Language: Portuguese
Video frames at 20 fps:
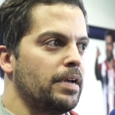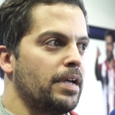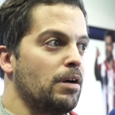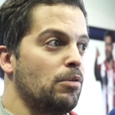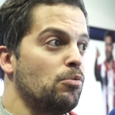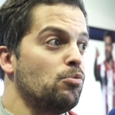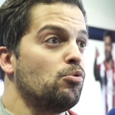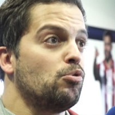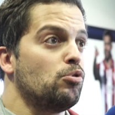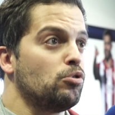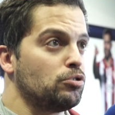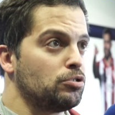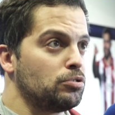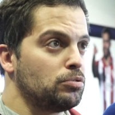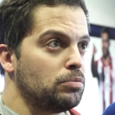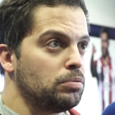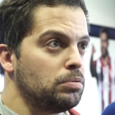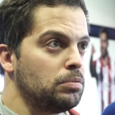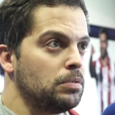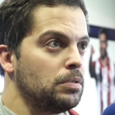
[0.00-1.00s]
é um
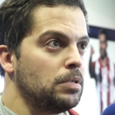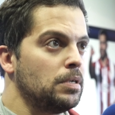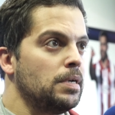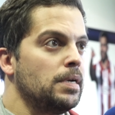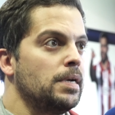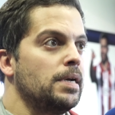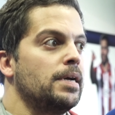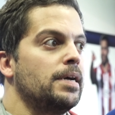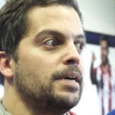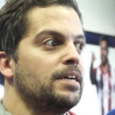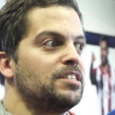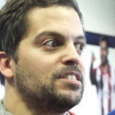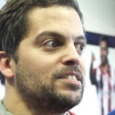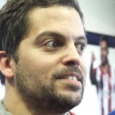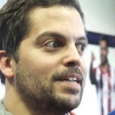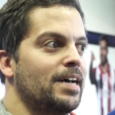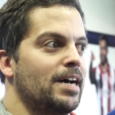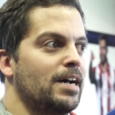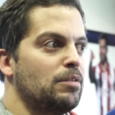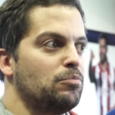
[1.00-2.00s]
gosto
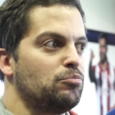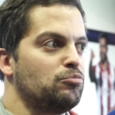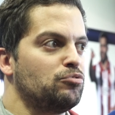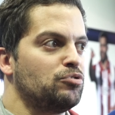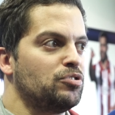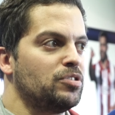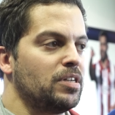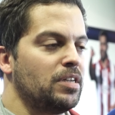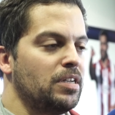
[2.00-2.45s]
estarmos